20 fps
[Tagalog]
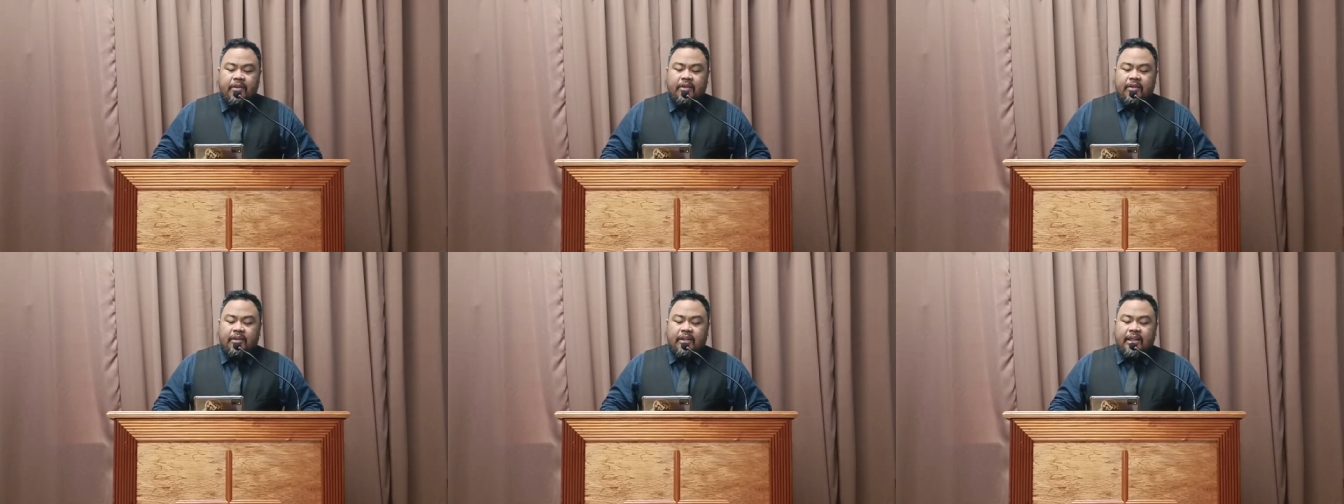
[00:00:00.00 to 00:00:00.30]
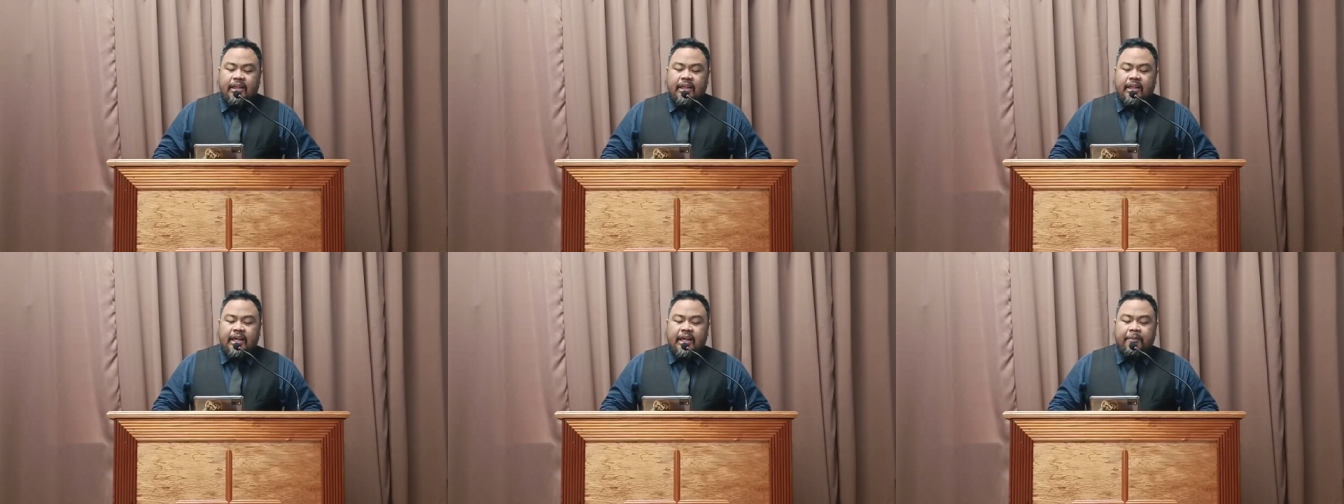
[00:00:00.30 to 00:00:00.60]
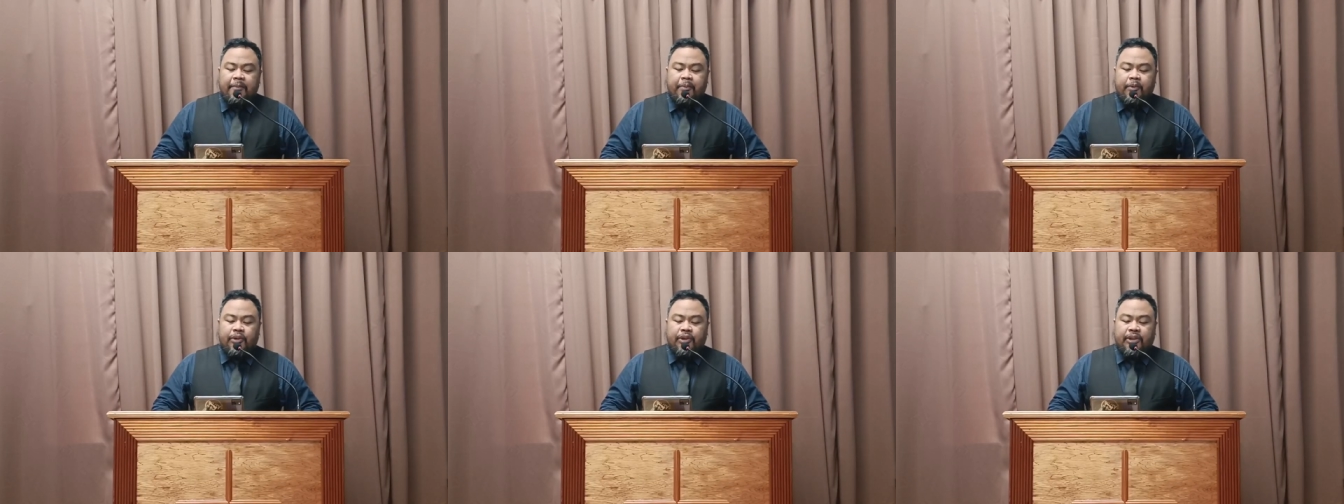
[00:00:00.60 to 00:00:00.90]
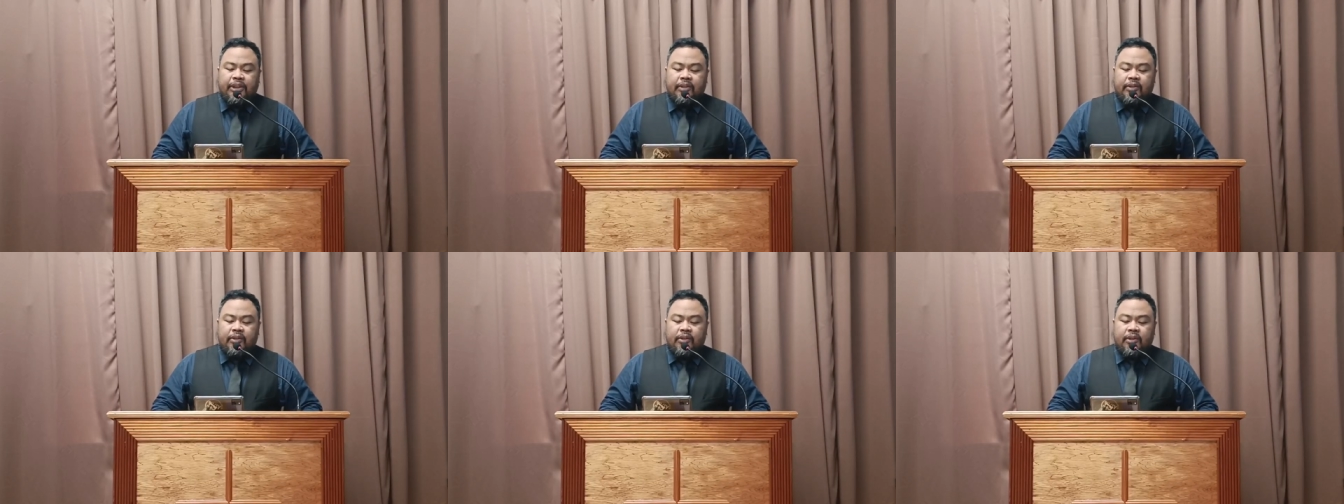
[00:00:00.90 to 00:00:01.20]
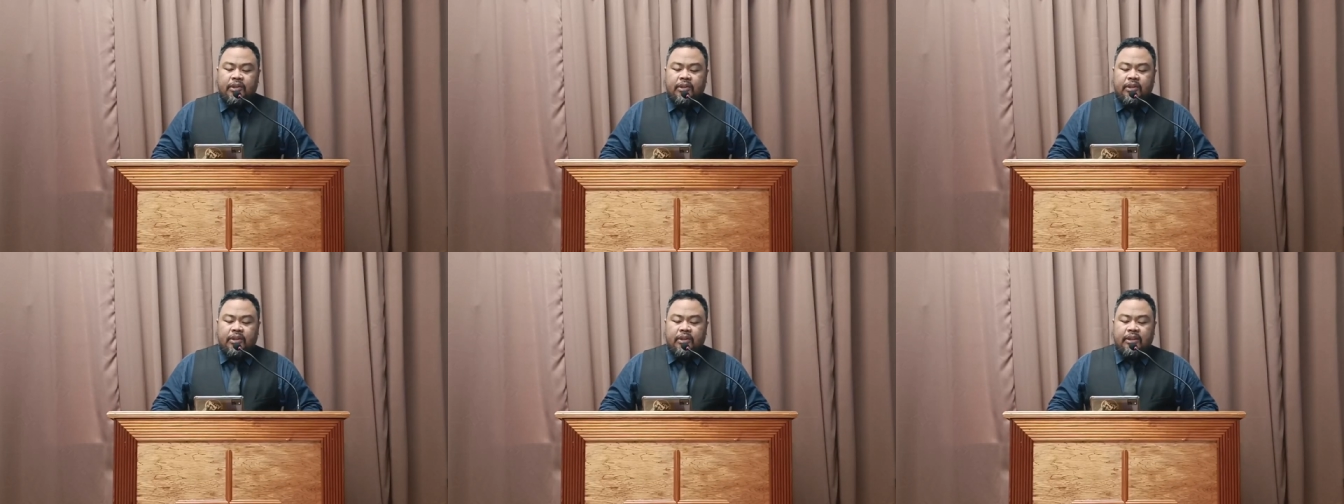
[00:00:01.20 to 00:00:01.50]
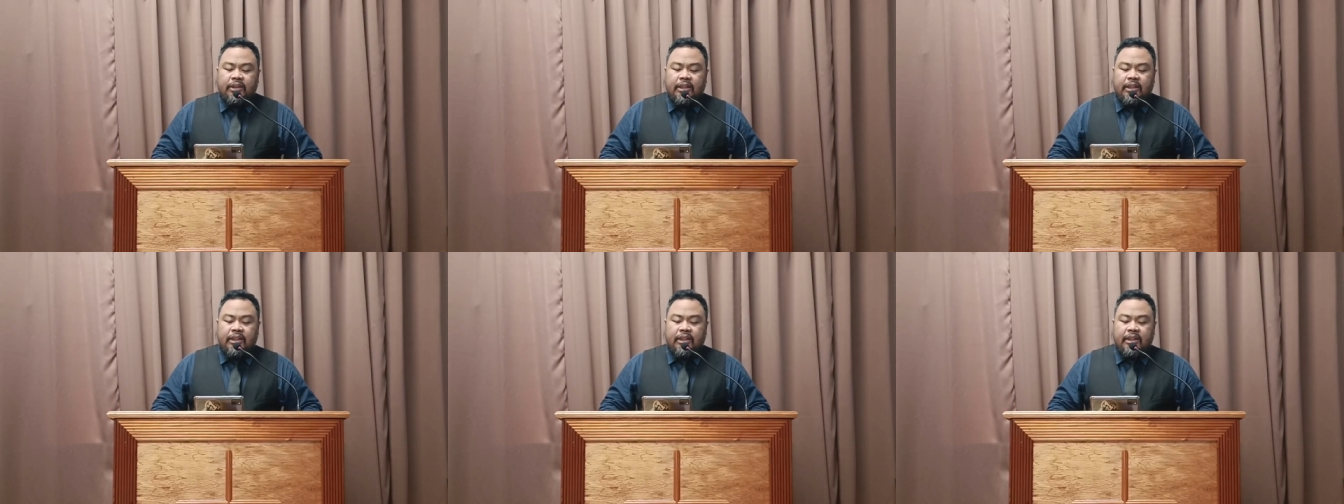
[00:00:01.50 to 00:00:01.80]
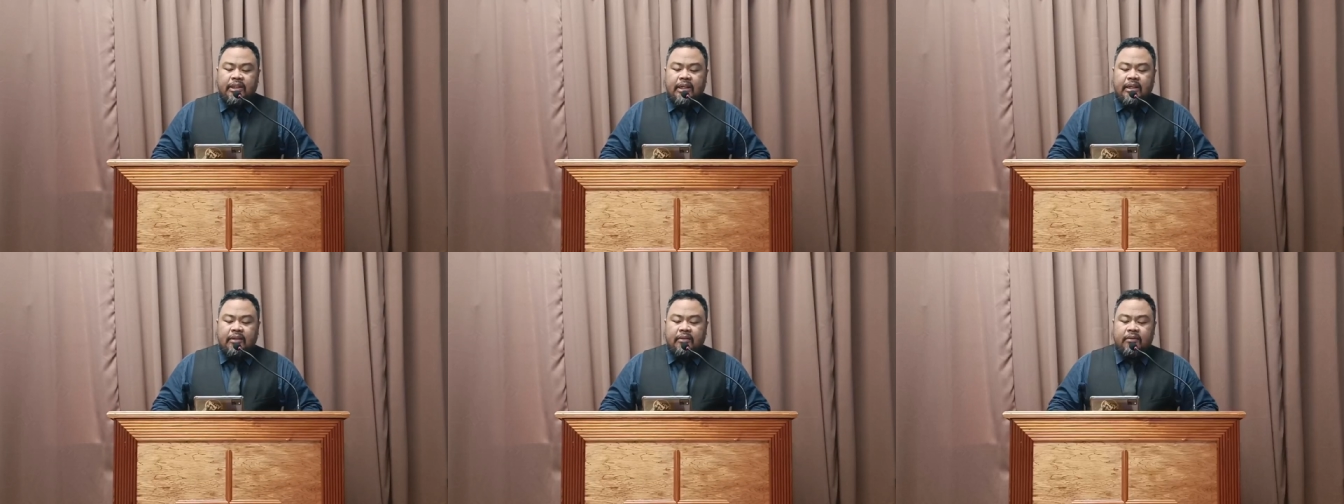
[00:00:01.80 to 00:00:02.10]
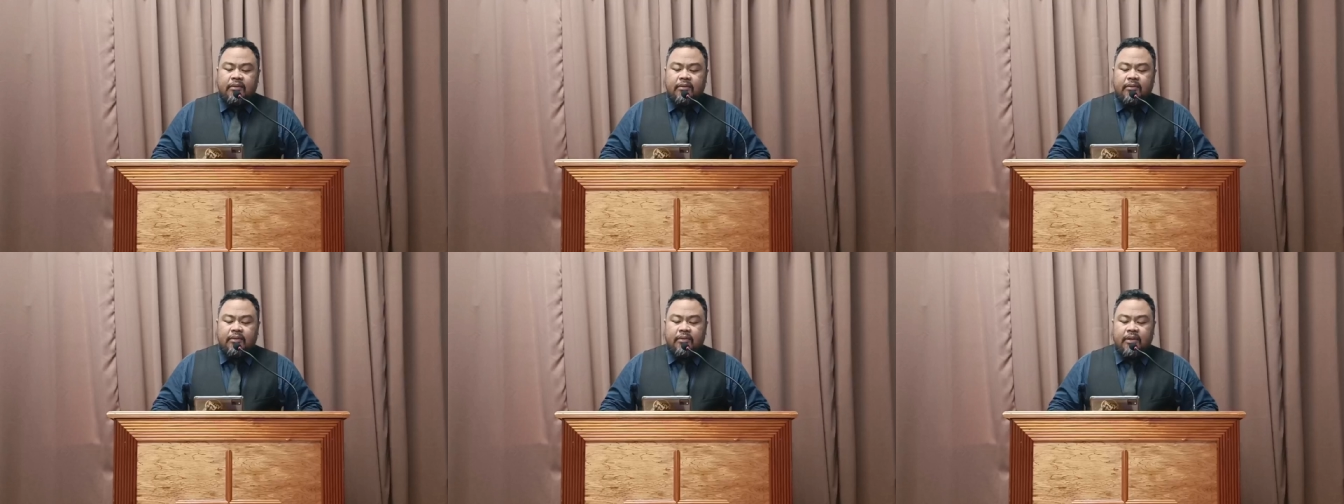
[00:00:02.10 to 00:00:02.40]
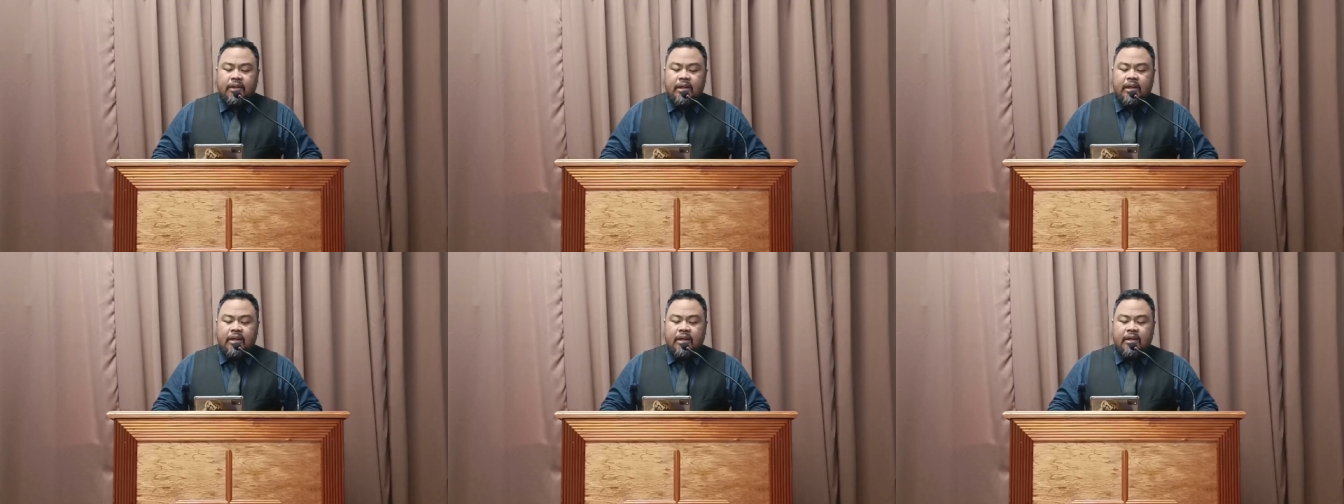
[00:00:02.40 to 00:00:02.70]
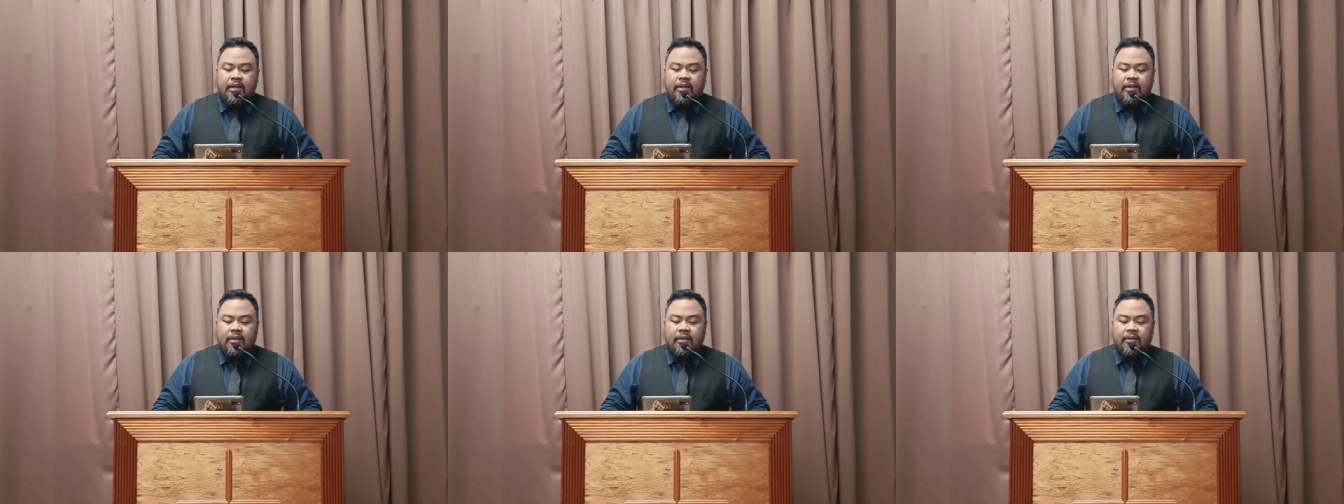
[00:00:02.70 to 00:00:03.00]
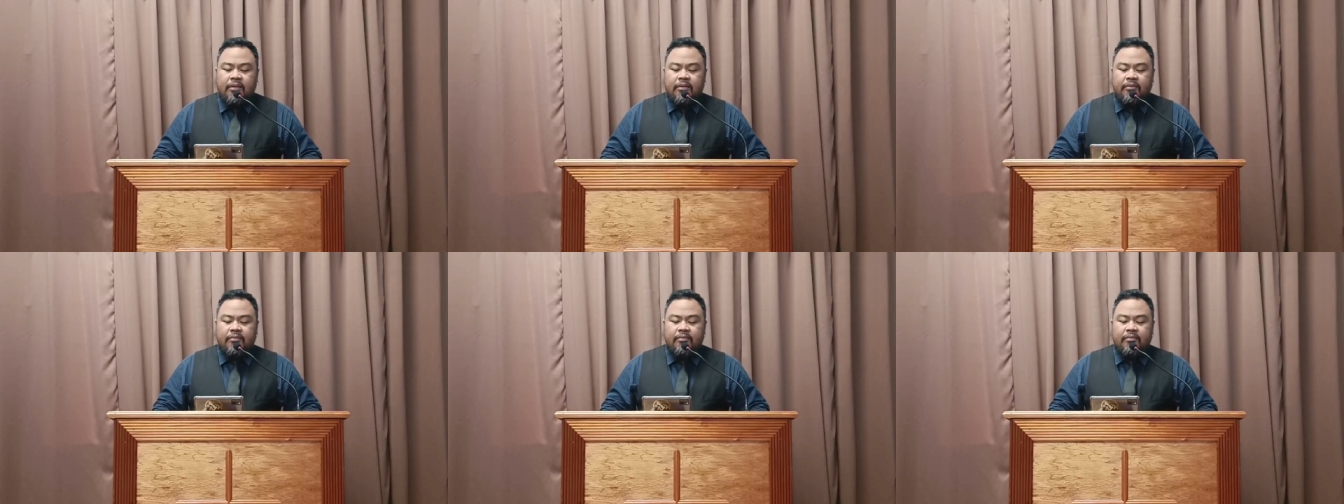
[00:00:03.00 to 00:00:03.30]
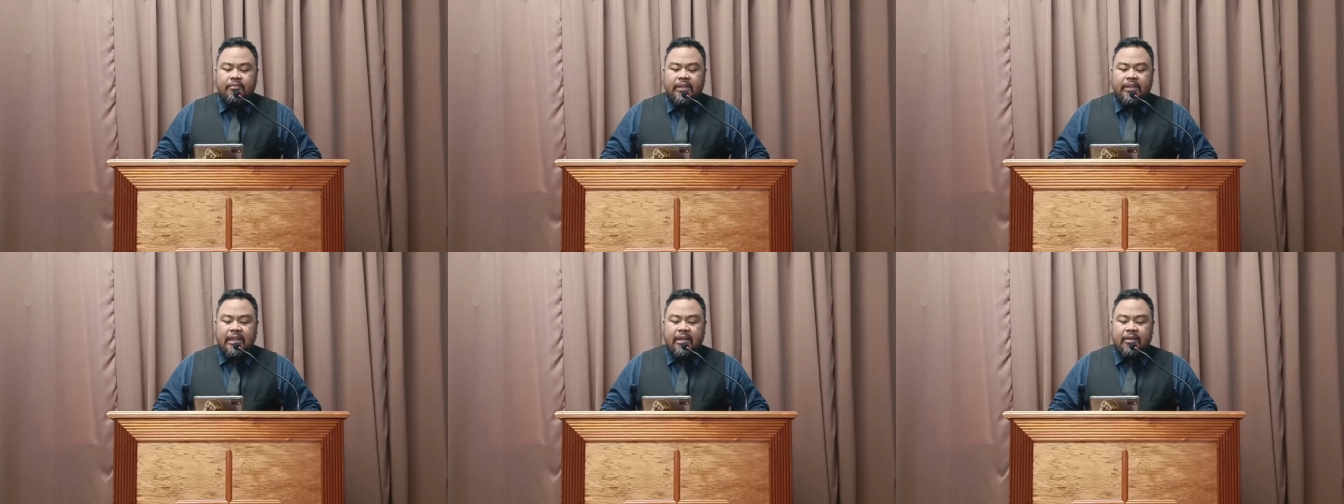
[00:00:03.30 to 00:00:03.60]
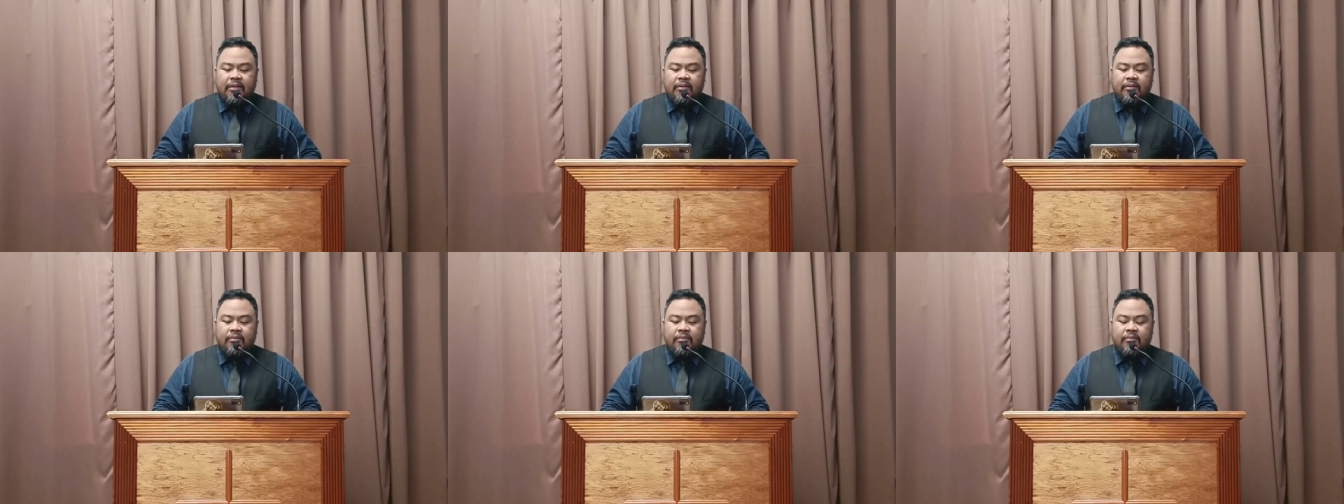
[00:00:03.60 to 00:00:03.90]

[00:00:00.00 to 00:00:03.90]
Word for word: naglagay po siya doon ng uh, ng